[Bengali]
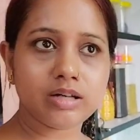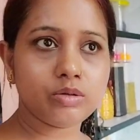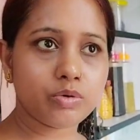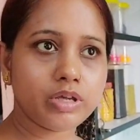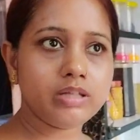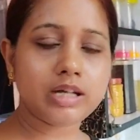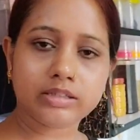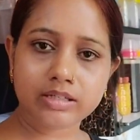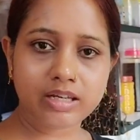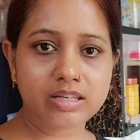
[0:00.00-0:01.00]
স্নান করেই
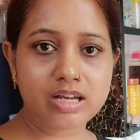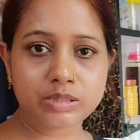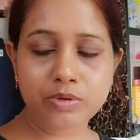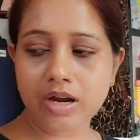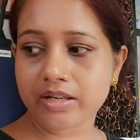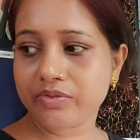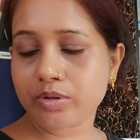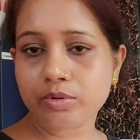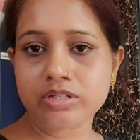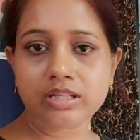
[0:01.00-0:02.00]
তাতানকে নিয়ে আসবো আর
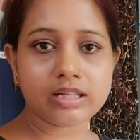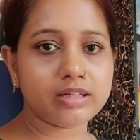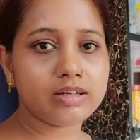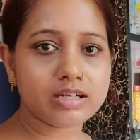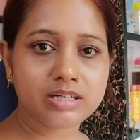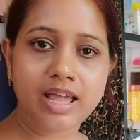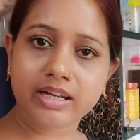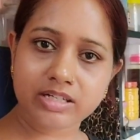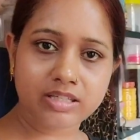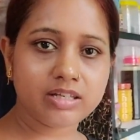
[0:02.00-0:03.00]
ইন্দ্র বলছে তাতান আসলে
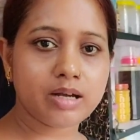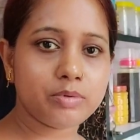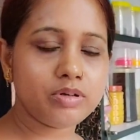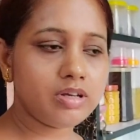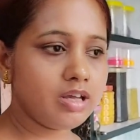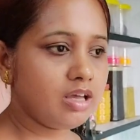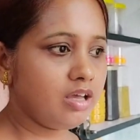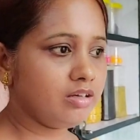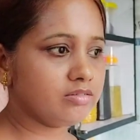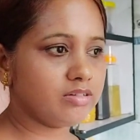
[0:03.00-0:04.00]
একসাথেই খাবো
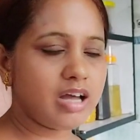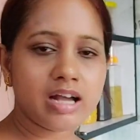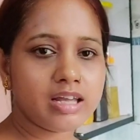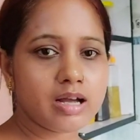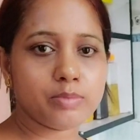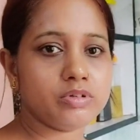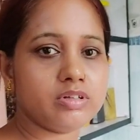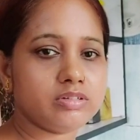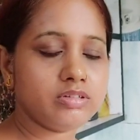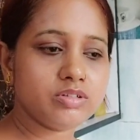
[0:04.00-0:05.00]
আগে খাবো
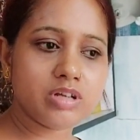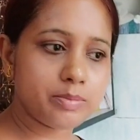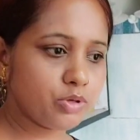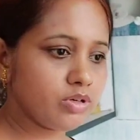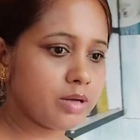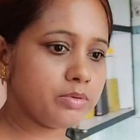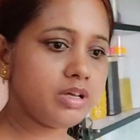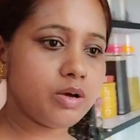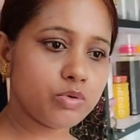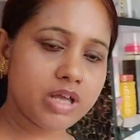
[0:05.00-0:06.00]
না তার জন্য আমিও খাবো
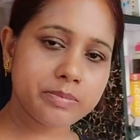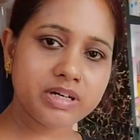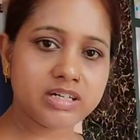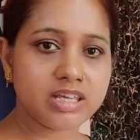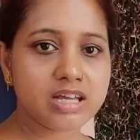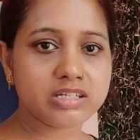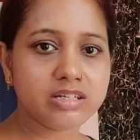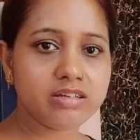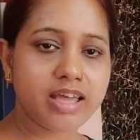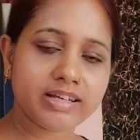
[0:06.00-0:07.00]
না ওকে একবারে নিয়ে
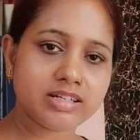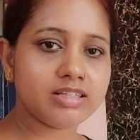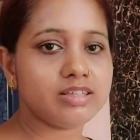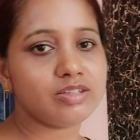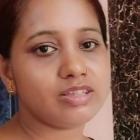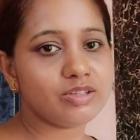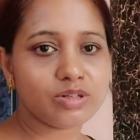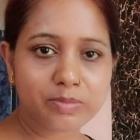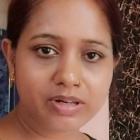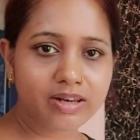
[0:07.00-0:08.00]
আসি একসাথে
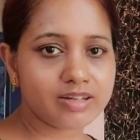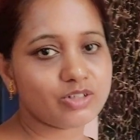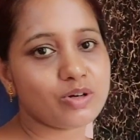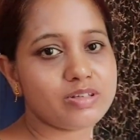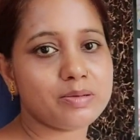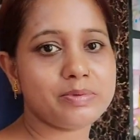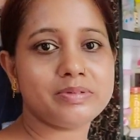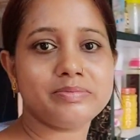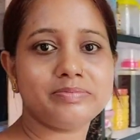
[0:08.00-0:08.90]
তিনজনে মিলে লাঞ্চ করা যাবে